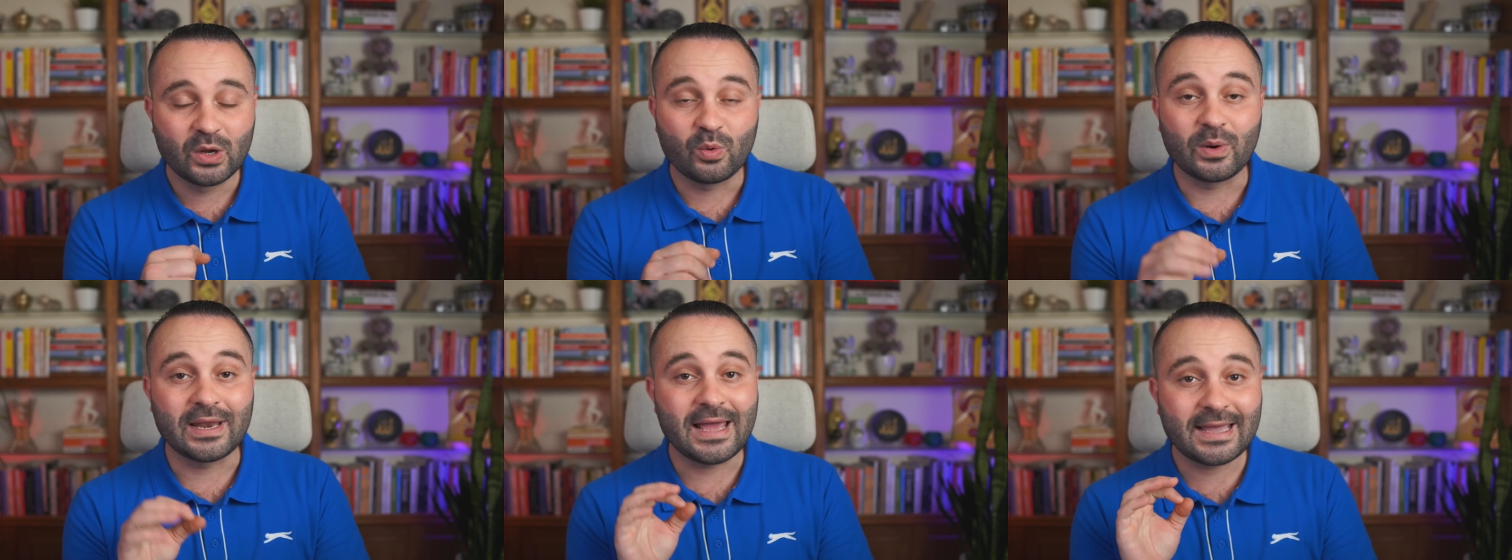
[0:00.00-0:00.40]

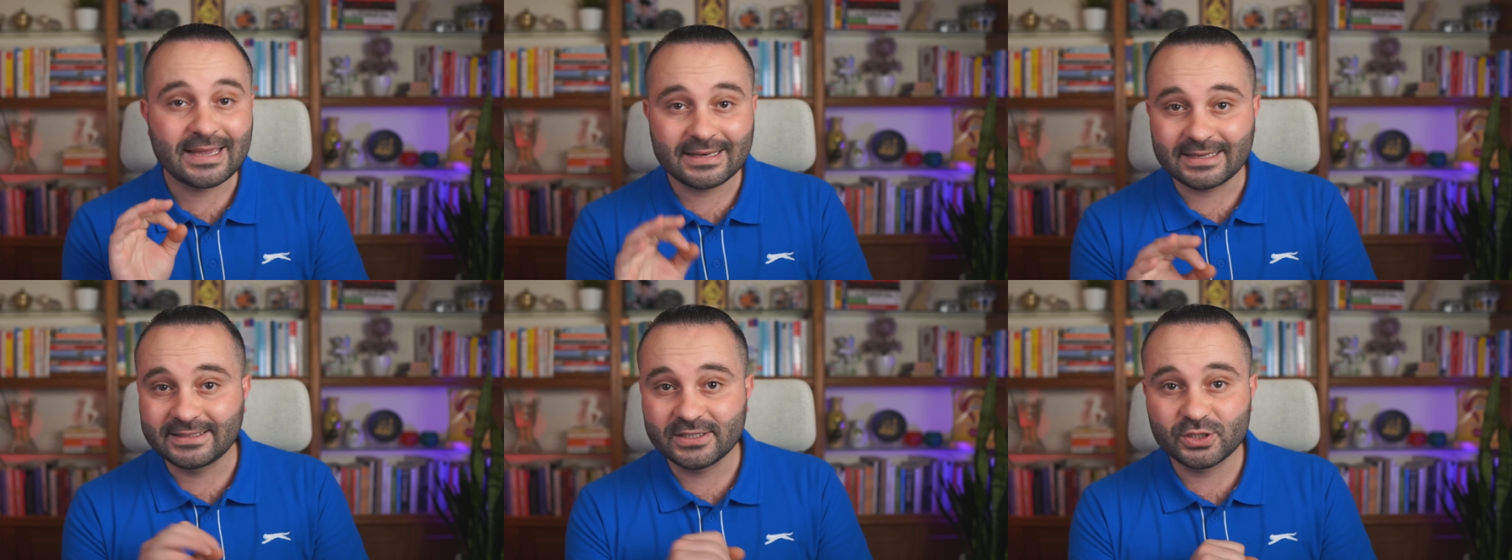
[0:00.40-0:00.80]

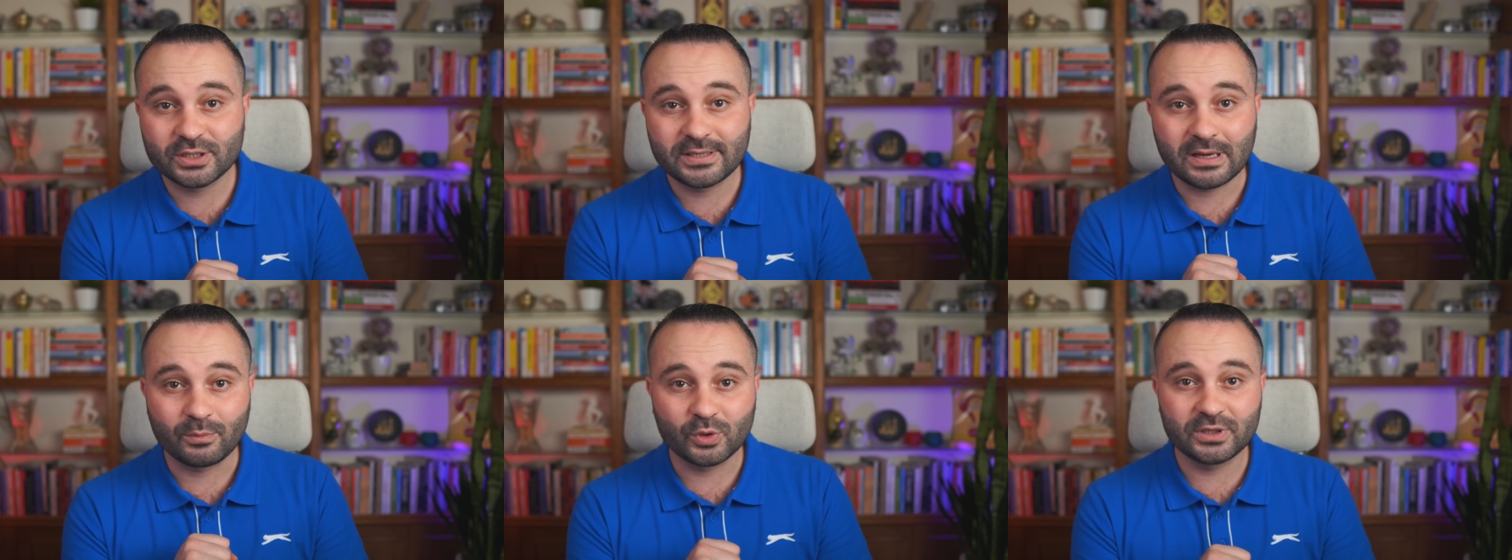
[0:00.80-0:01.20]
ولكن
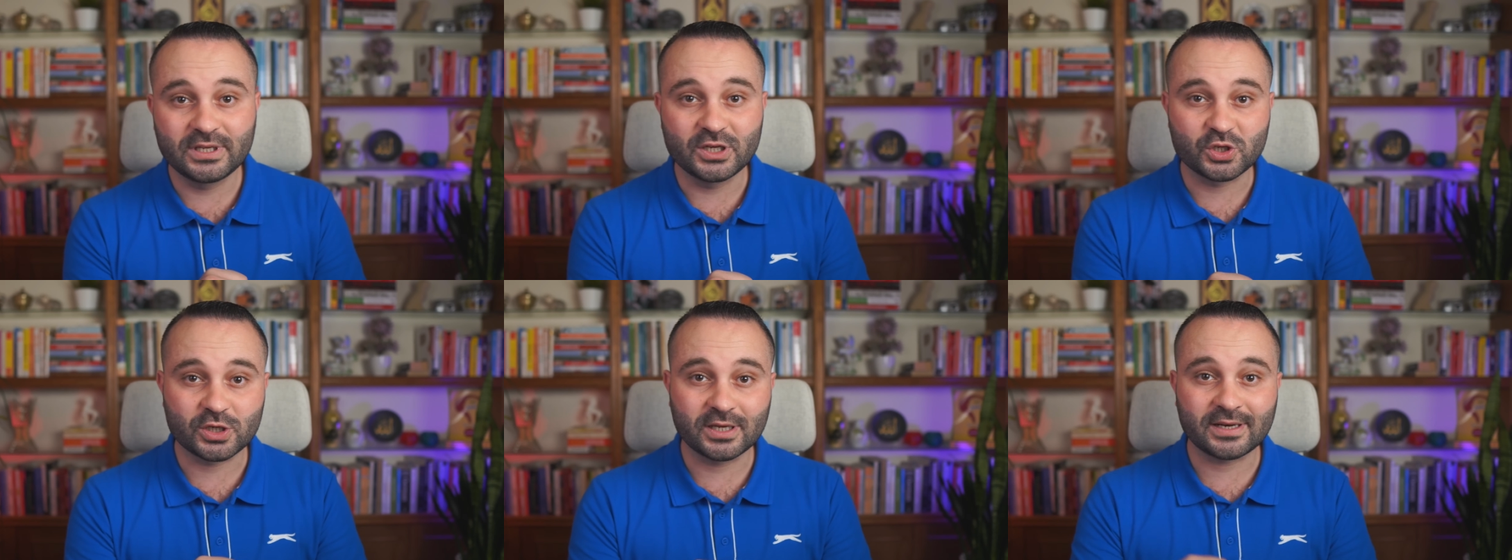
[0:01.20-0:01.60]
نتيجتها
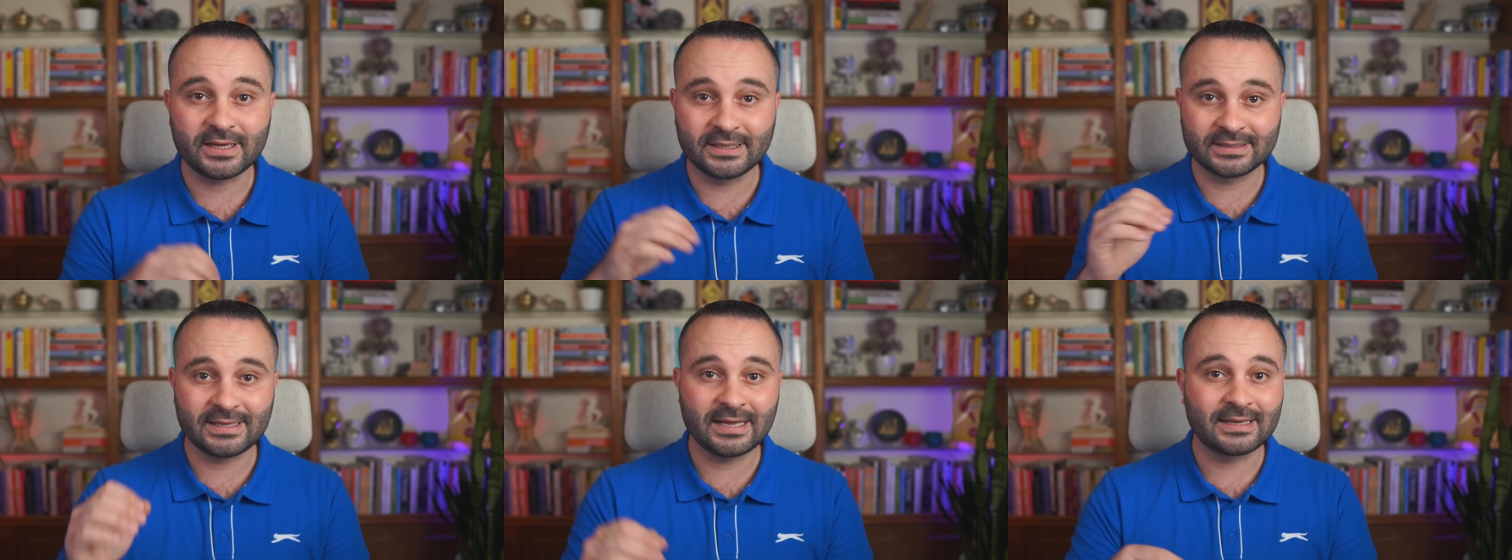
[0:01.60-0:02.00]
مدهشة
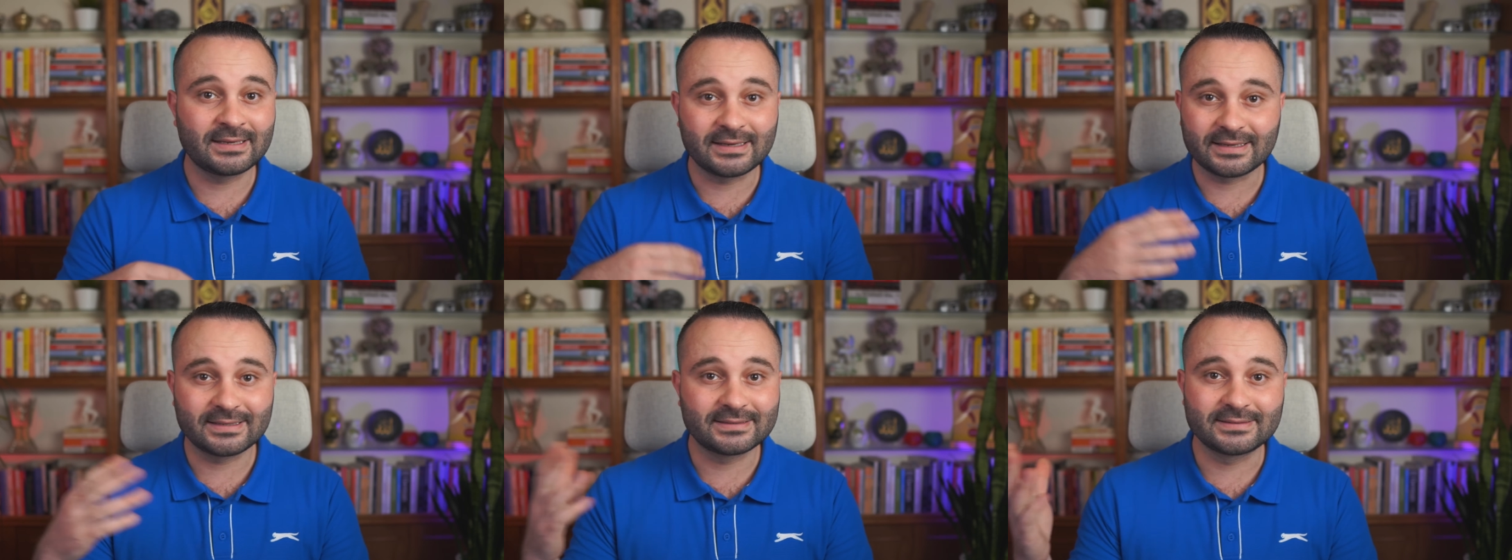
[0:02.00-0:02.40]
رح تلاقي
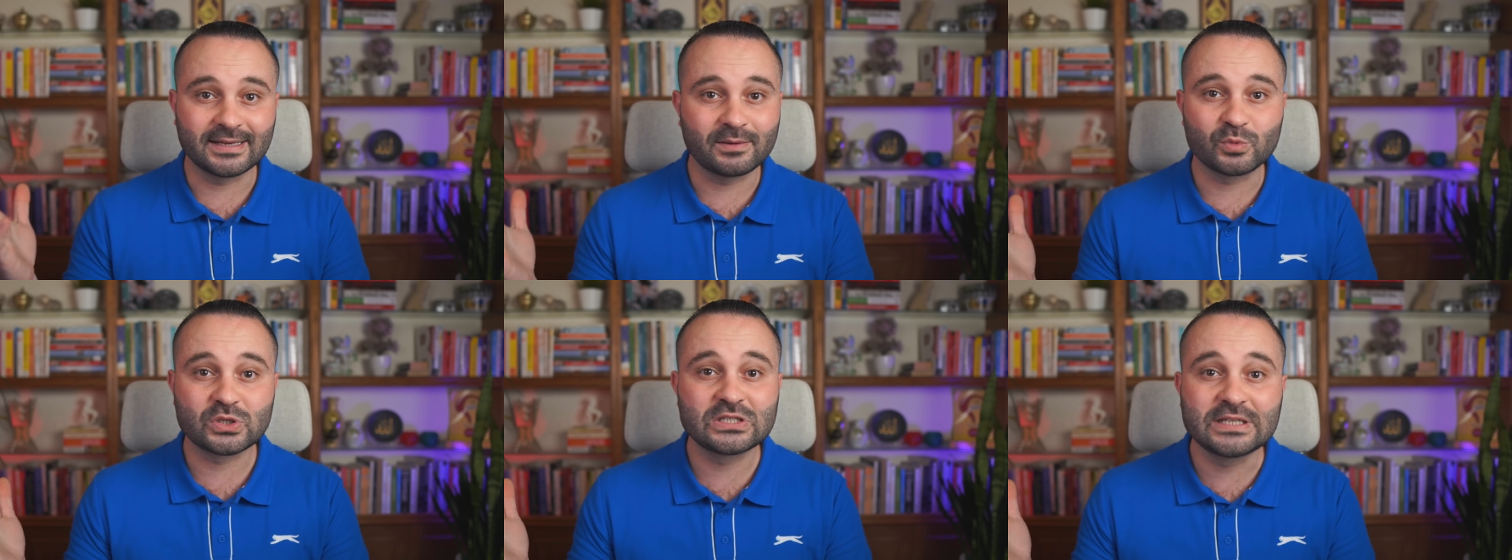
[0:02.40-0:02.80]
أنك أنت
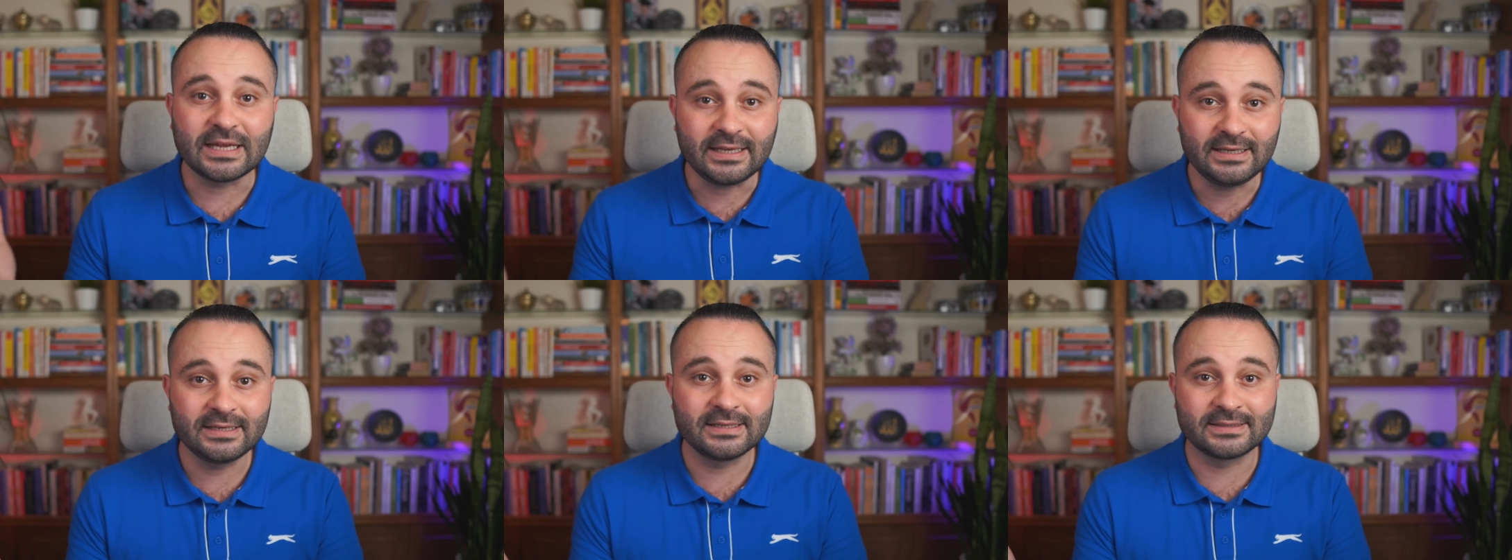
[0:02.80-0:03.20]

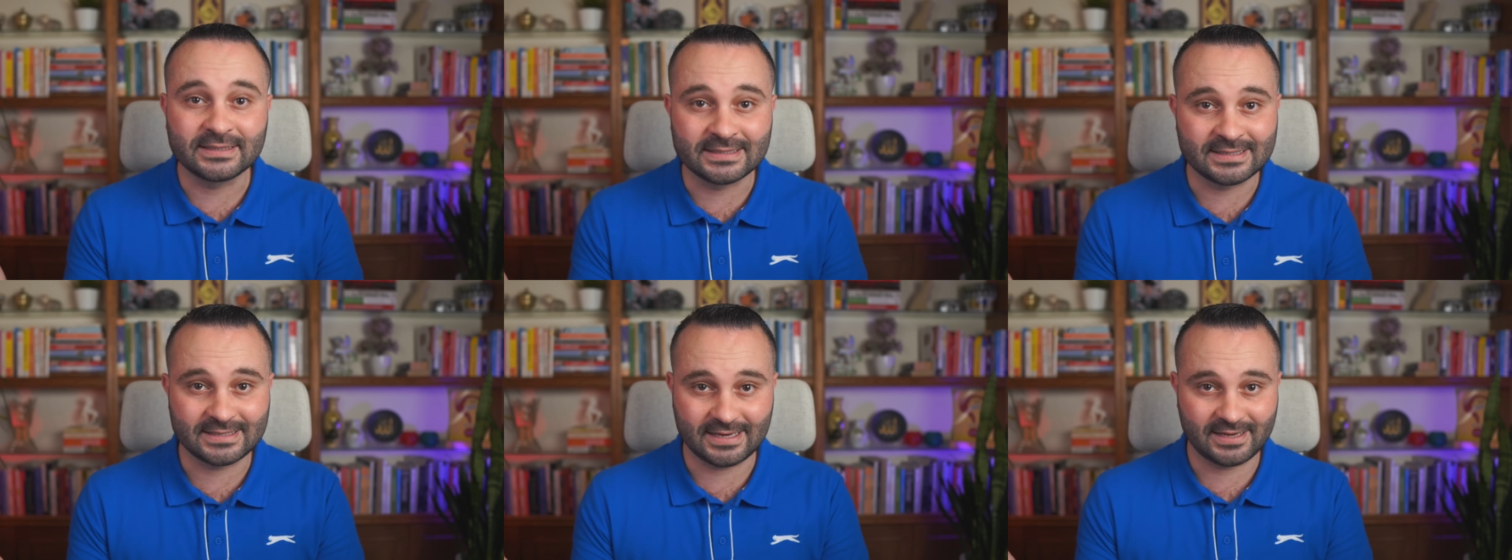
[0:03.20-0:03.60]
مستحيل
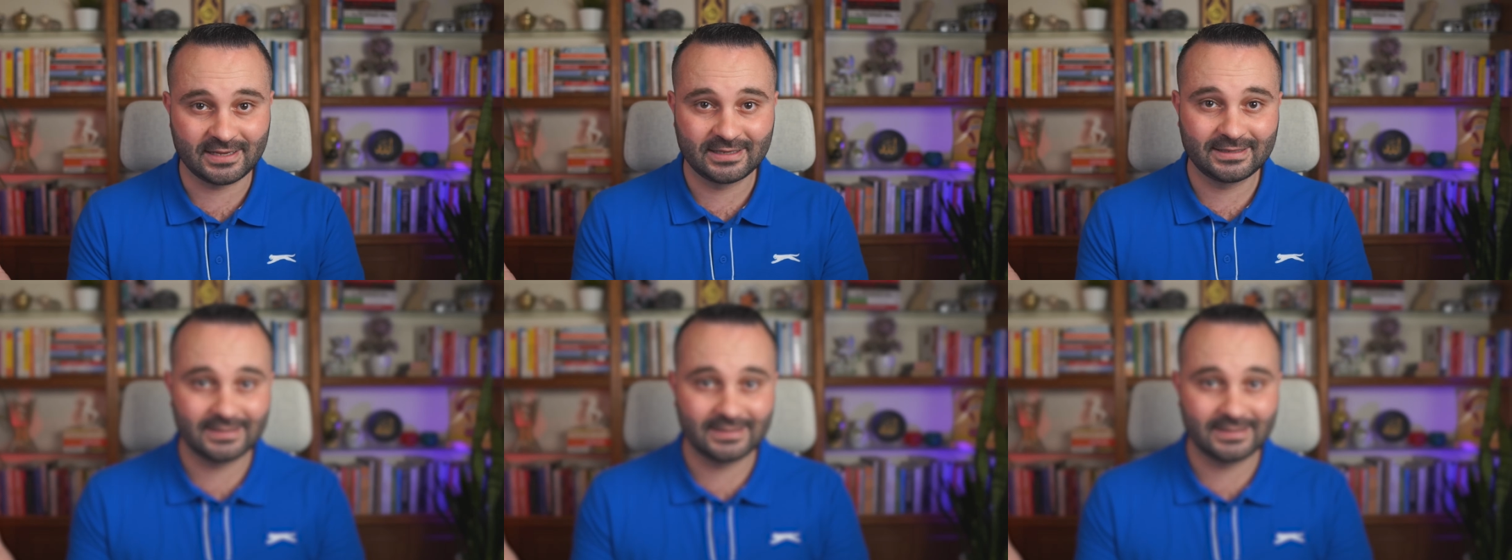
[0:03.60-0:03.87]
تنسى